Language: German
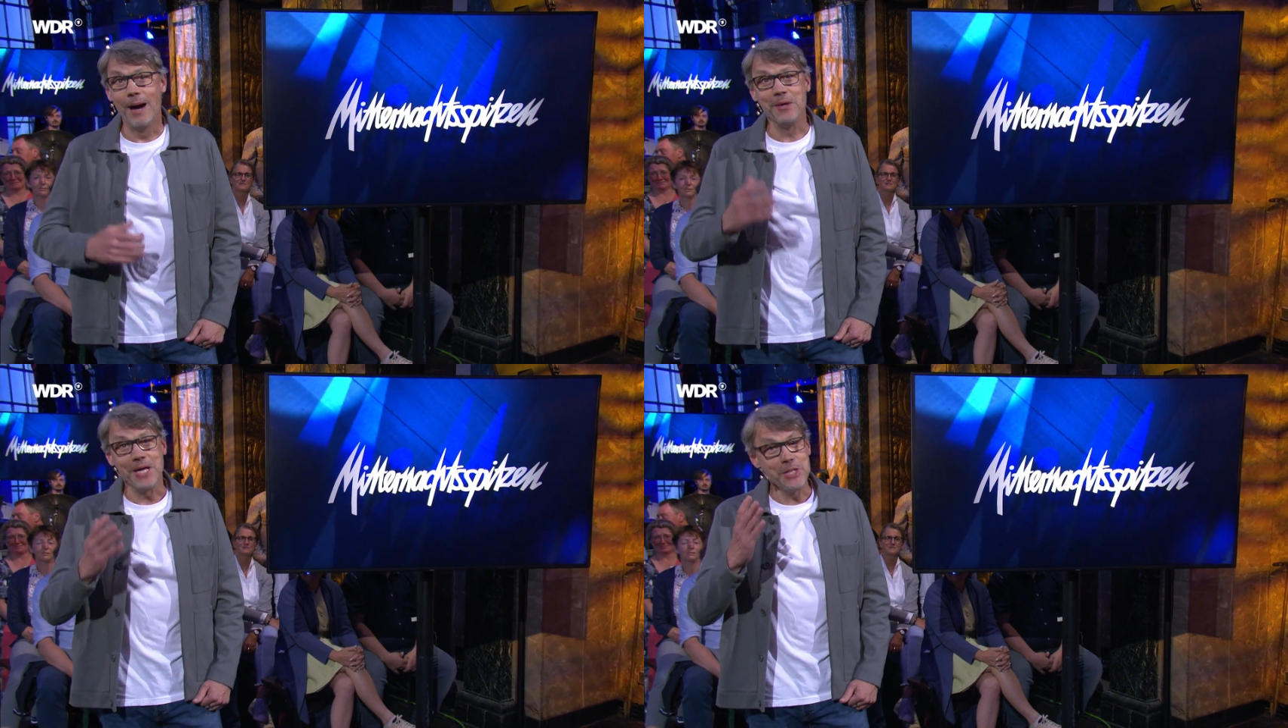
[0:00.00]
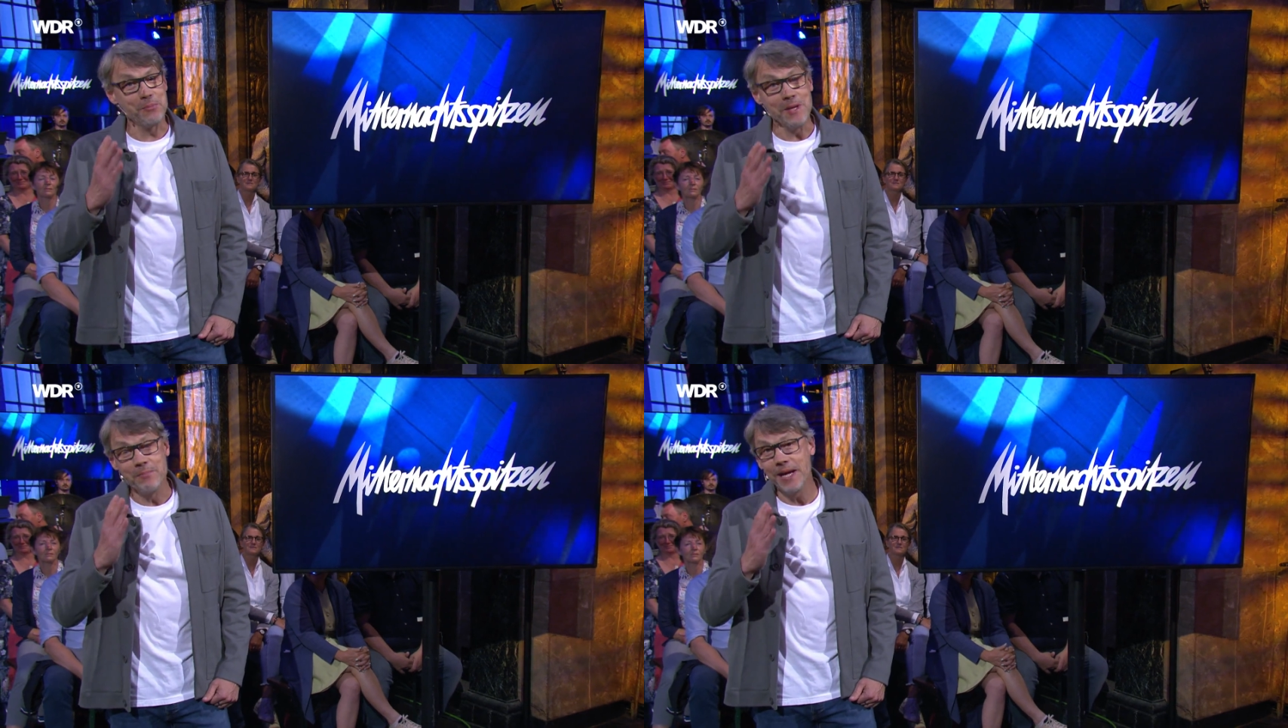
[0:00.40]
Aber
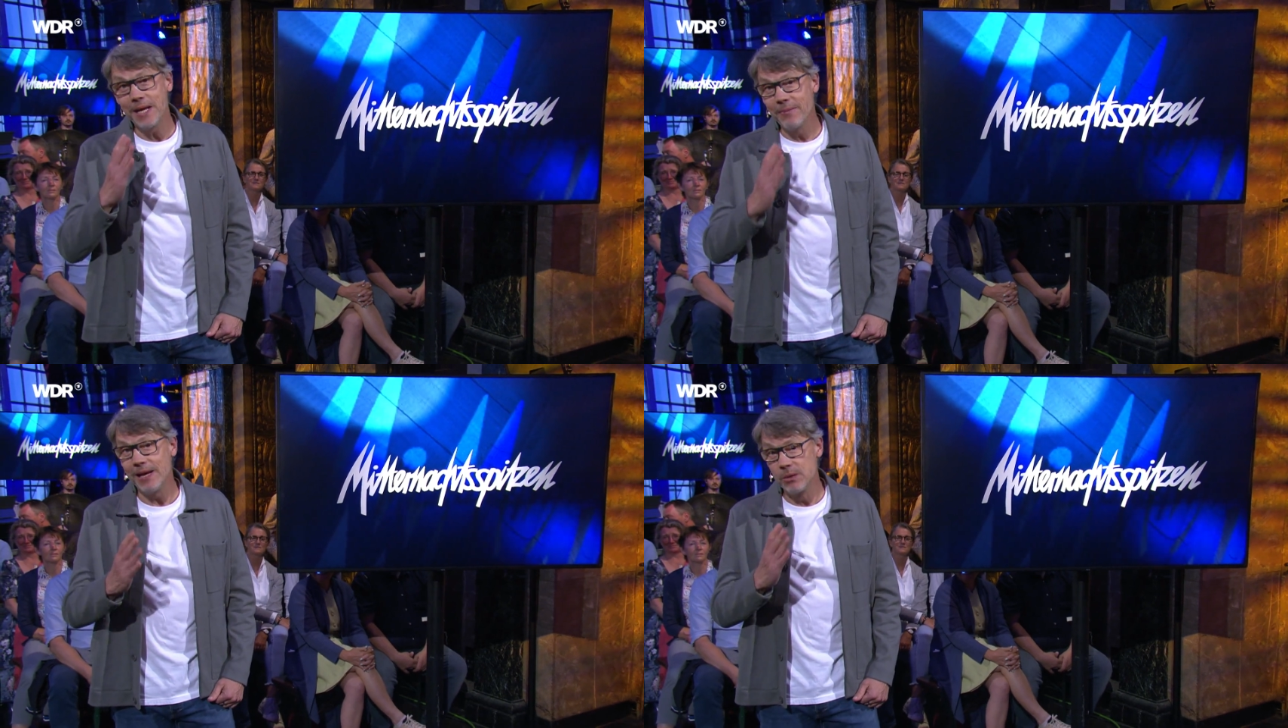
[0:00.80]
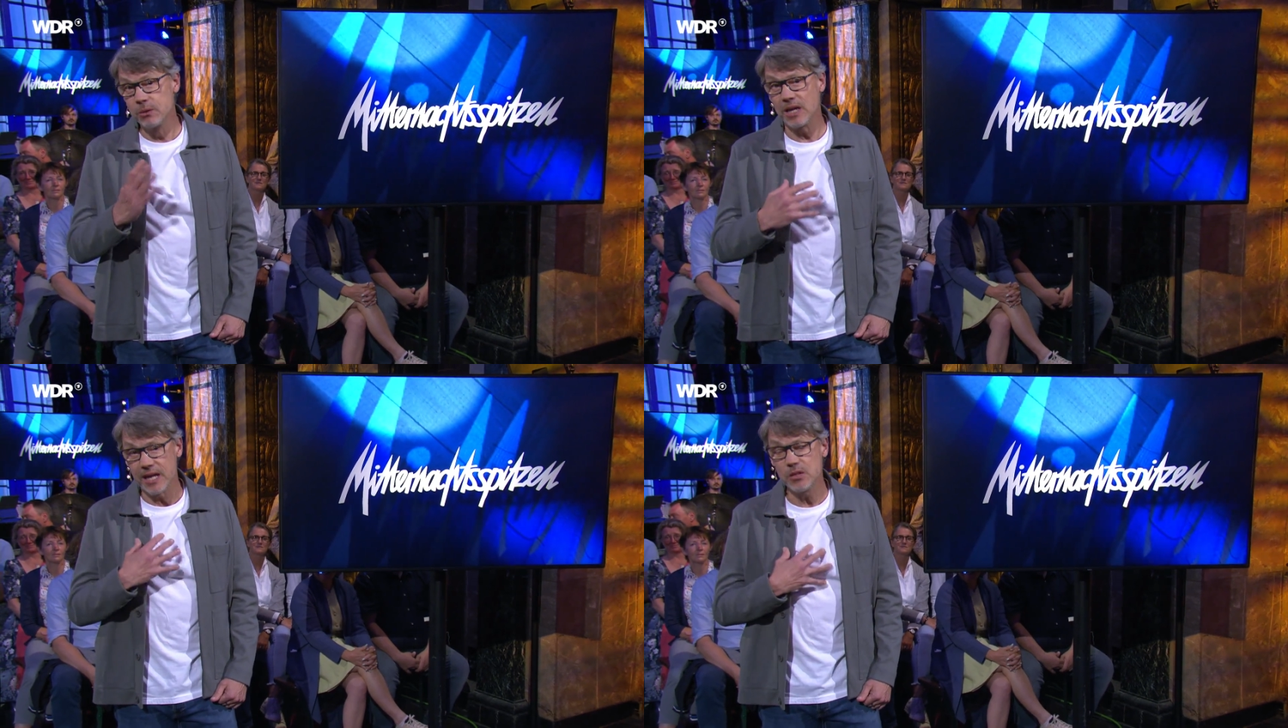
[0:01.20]
ich bin bei der Meldung
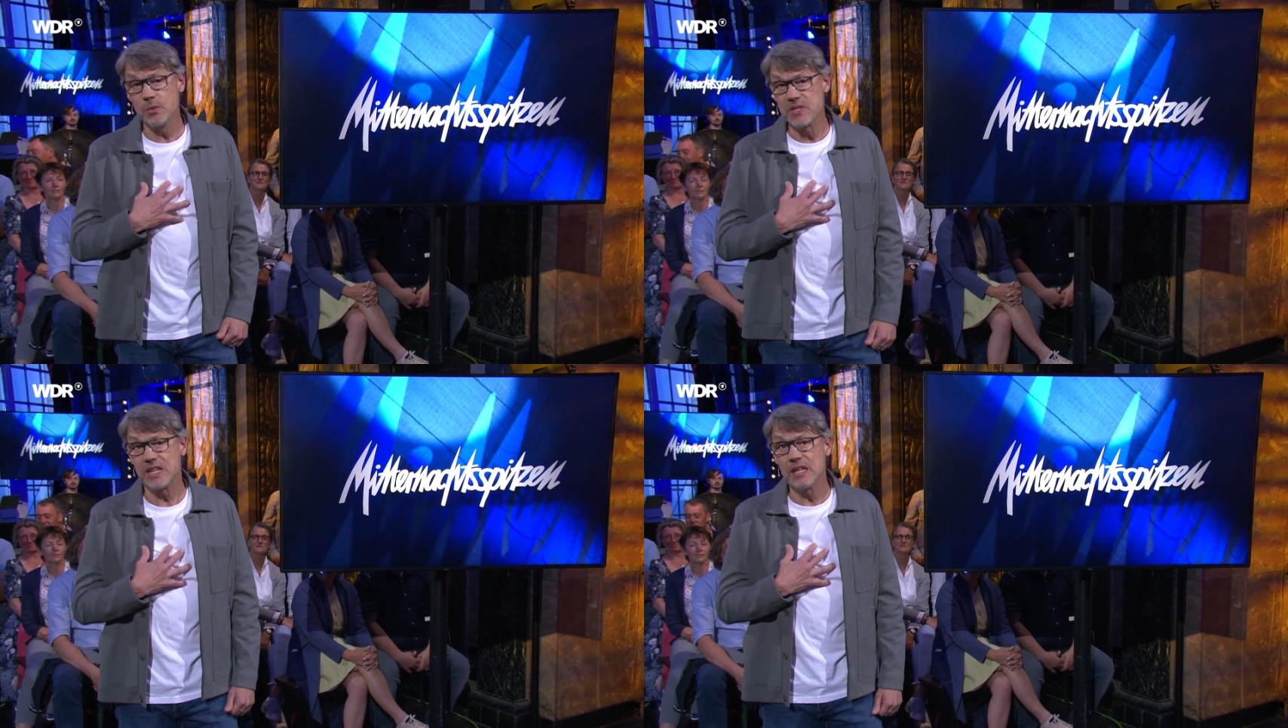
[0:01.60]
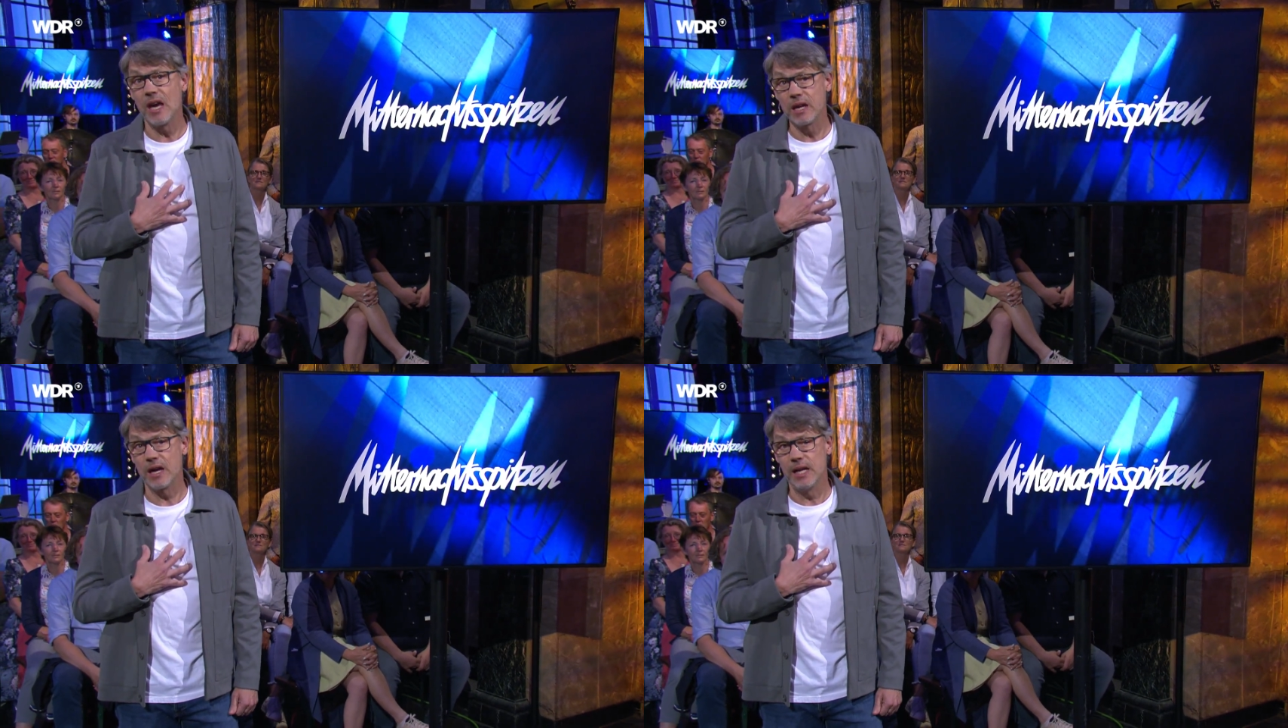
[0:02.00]
direkt um zehn
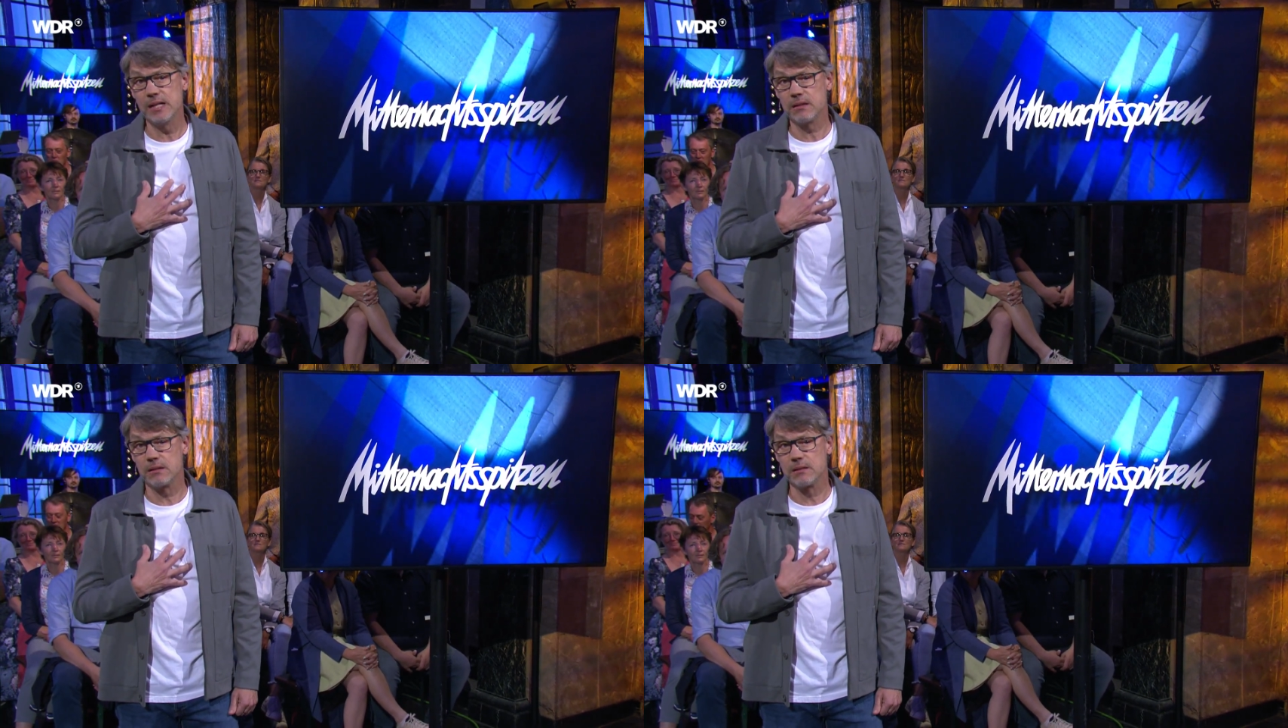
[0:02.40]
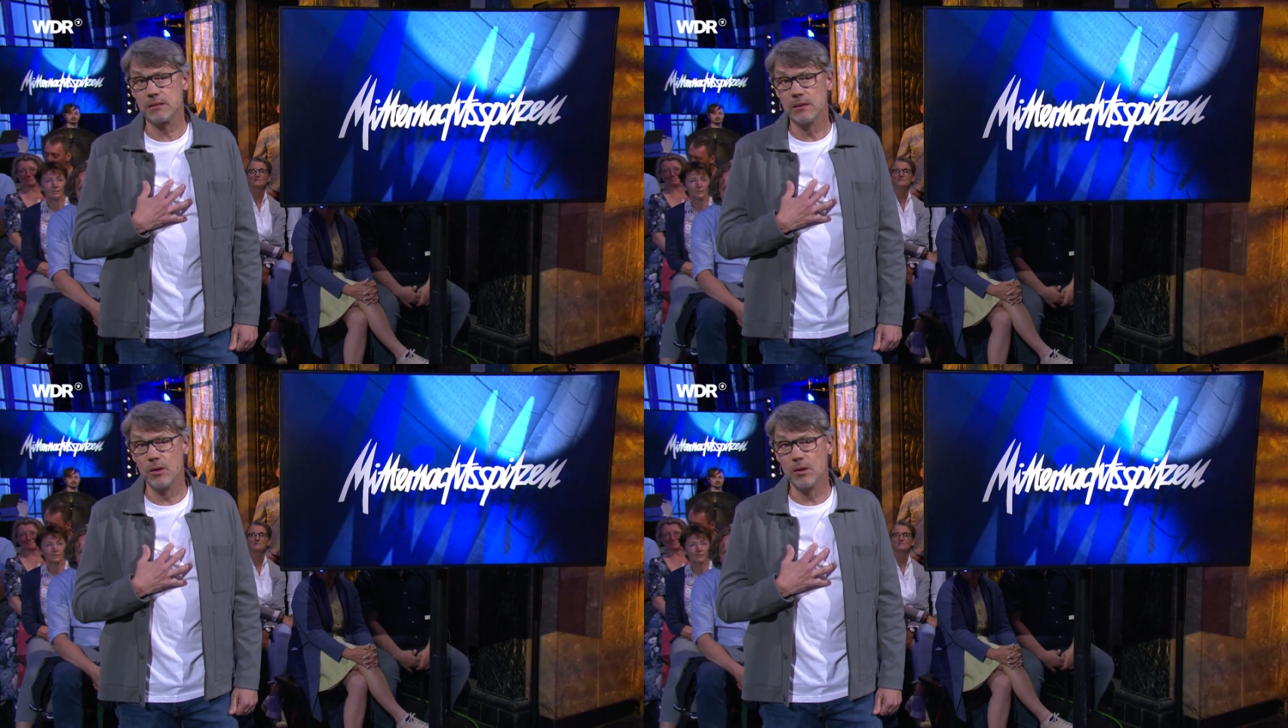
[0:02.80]
Jahre gealtert.